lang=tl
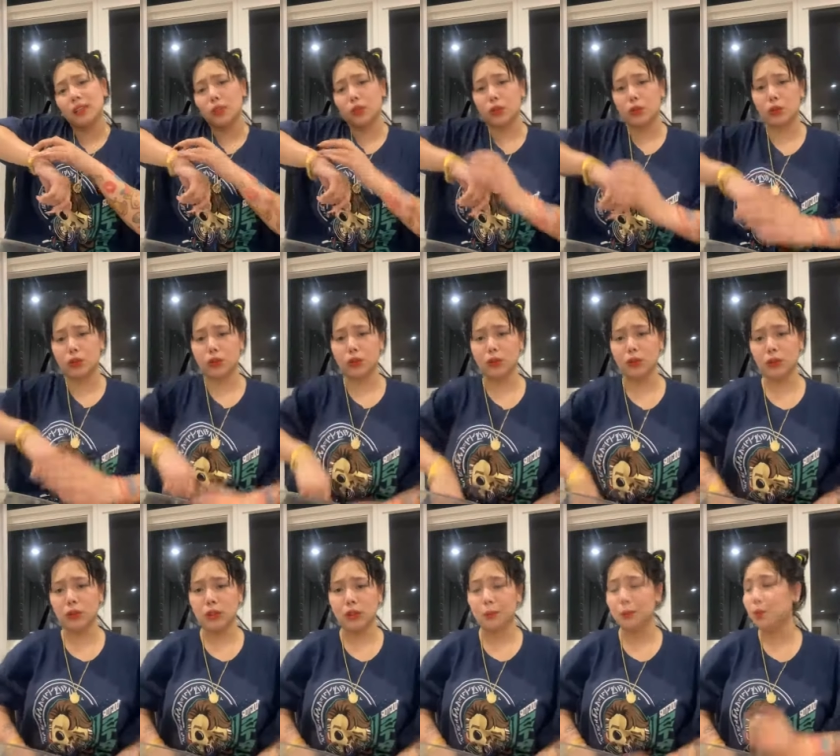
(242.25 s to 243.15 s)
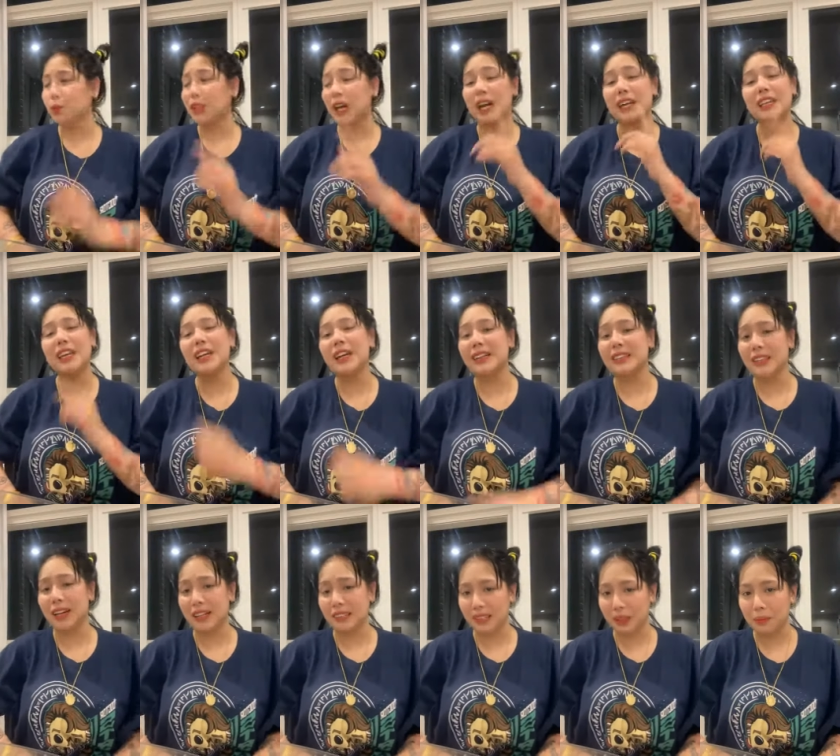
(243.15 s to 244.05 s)
ginto ko. Putang ina,
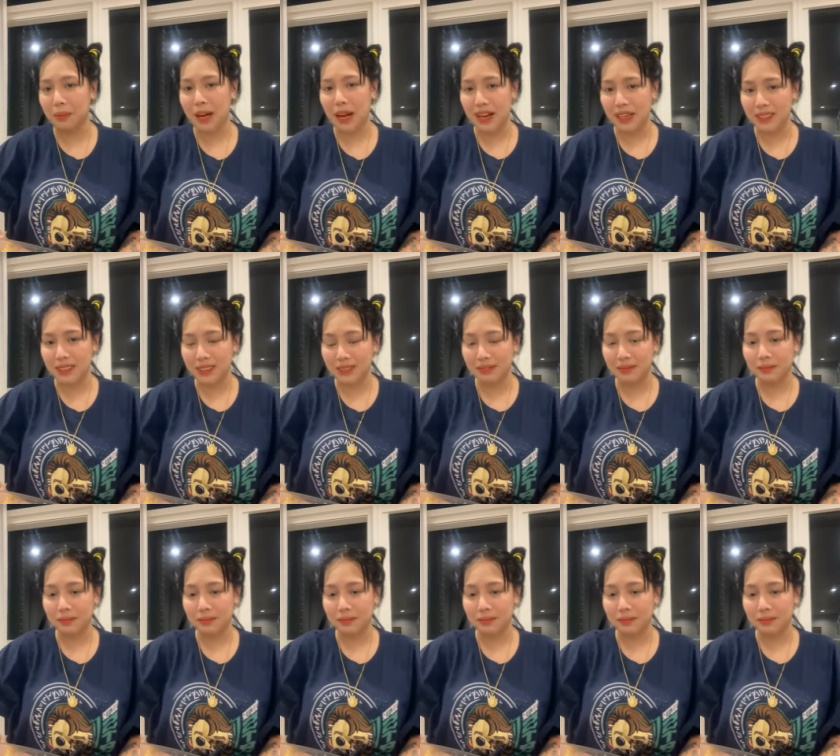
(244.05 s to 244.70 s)
ganyan ka sa bahay.